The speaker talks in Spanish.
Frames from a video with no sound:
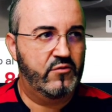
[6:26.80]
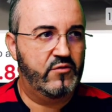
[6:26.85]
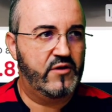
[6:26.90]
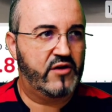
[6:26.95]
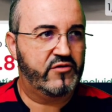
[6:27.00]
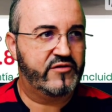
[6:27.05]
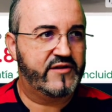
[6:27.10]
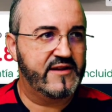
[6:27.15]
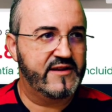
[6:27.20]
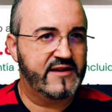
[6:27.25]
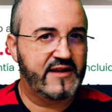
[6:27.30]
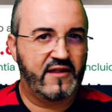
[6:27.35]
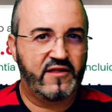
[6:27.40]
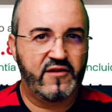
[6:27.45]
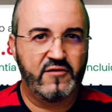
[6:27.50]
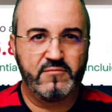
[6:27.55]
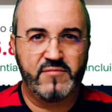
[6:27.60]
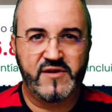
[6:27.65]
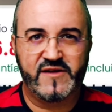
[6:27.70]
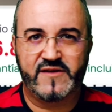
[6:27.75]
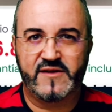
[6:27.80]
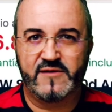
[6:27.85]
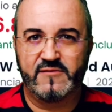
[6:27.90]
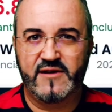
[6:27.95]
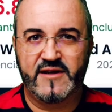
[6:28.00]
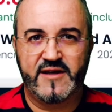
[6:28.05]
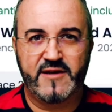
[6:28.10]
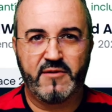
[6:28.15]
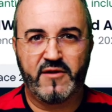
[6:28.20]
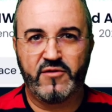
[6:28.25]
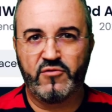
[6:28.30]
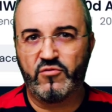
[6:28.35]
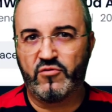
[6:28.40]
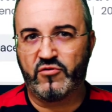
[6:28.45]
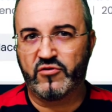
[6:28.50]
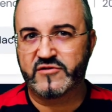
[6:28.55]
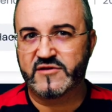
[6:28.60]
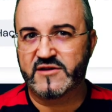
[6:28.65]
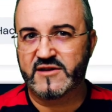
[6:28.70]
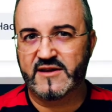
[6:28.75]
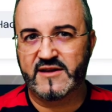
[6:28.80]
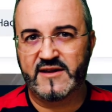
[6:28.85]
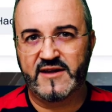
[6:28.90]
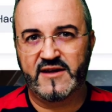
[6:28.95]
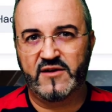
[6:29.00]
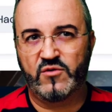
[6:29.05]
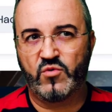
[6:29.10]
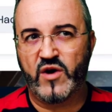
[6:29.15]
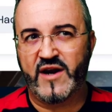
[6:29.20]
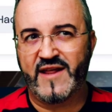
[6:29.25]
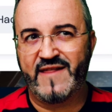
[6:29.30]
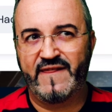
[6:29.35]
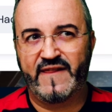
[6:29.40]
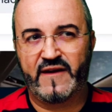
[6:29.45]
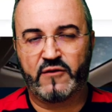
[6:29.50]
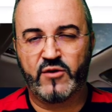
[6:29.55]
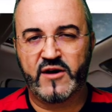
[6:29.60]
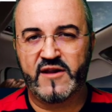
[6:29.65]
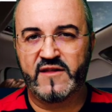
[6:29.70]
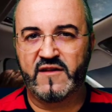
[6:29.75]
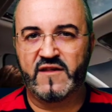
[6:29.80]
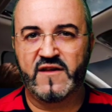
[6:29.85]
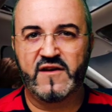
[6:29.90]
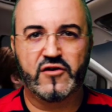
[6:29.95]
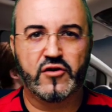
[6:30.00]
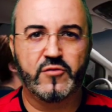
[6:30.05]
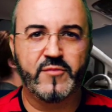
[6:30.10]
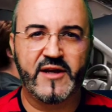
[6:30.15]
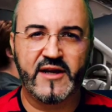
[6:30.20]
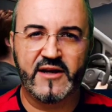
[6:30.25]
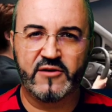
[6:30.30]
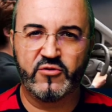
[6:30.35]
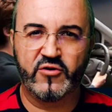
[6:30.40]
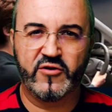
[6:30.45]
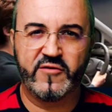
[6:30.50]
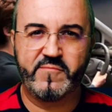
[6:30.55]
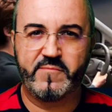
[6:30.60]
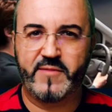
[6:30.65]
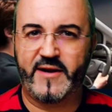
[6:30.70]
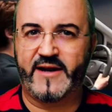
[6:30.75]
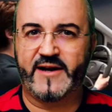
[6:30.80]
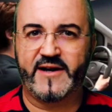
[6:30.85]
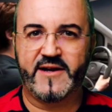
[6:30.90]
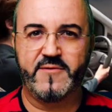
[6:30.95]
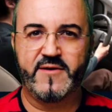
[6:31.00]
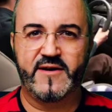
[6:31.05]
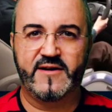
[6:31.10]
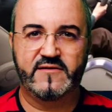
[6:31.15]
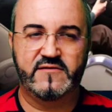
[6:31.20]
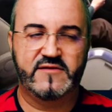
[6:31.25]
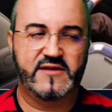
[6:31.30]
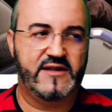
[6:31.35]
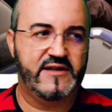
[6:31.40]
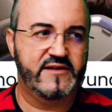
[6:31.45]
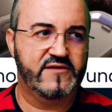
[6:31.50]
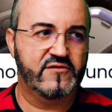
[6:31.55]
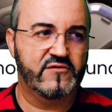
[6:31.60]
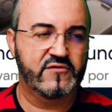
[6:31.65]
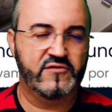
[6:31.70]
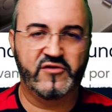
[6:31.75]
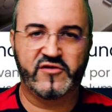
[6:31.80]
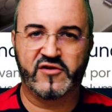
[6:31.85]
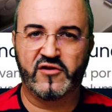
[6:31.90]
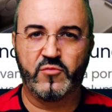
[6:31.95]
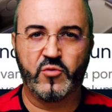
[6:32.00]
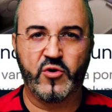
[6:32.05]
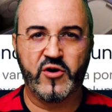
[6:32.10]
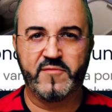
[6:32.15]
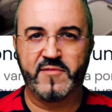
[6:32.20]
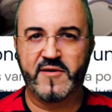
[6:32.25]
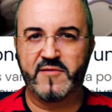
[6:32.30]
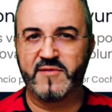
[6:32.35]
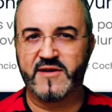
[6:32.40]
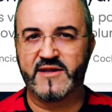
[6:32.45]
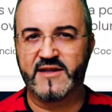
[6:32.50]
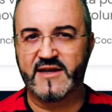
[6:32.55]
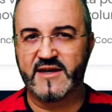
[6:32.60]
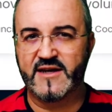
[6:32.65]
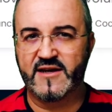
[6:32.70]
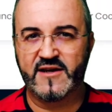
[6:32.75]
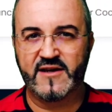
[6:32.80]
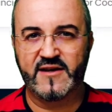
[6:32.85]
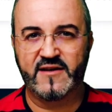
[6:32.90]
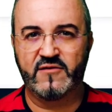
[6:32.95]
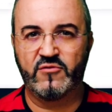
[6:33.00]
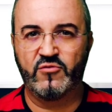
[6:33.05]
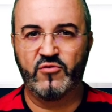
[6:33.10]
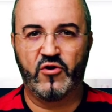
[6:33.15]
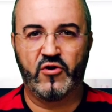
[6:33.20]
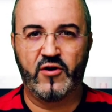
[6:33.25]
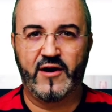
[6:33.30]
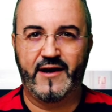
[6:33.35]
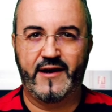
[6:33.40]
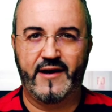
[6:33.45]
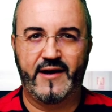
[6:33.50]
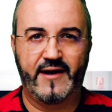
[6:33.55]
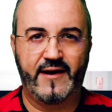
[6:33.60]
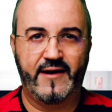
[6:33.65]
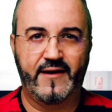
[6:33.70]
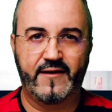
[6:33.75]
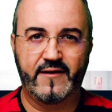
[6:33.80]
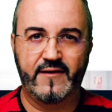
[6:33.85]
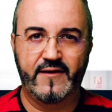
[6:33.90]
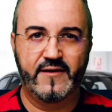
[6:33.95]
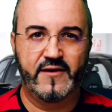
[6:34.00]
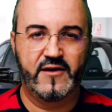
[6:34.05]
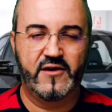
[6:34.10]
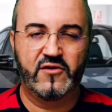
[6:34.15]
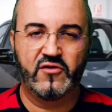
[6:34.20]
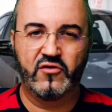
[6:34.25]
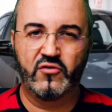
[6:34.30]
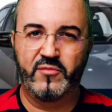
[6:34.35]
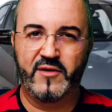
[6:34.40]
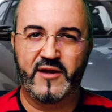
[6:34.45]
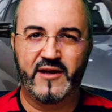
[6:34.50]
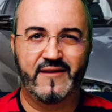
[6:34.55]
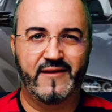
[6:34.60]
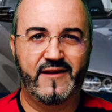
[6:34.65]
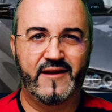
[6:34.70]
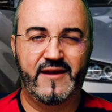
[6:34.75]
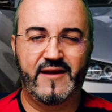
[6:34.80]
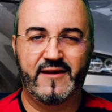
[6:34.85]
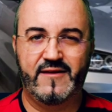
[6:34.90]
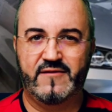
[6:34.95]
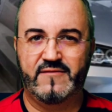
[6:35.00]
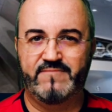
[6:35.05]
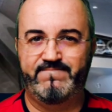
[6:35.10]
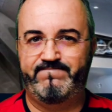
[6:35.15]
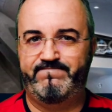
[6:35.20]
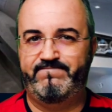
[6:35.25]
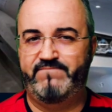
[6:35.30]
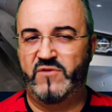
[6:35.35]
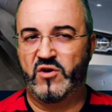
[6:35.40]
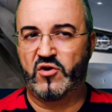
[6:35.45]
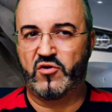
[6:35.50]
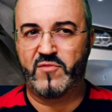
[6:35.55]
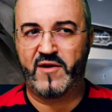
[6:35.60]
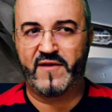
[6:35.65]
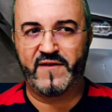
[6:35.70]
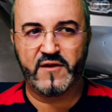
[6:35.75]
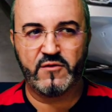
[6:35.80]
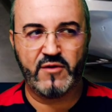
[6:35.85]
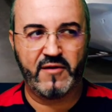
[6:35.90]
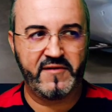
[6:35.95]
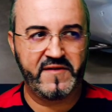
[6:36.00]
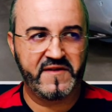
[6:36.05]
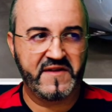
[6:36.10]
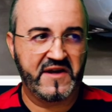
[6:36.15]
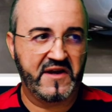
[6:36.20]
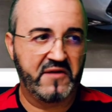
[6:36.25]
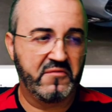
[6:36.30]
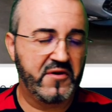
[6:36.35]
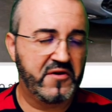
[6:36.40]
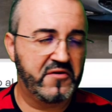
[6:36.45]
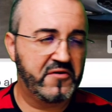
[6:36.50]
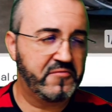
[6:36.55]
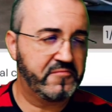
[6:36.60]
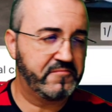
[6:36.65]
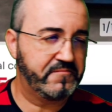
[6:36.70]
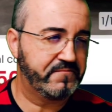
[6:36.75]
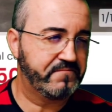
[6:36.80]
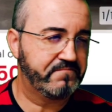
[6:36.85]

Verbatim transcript: una ostentación visible llevando un coche de 40 45 mil euros para arriba. O sea, eso no se lo puede permitir un hogar humilde, no como antiguamente que bueno,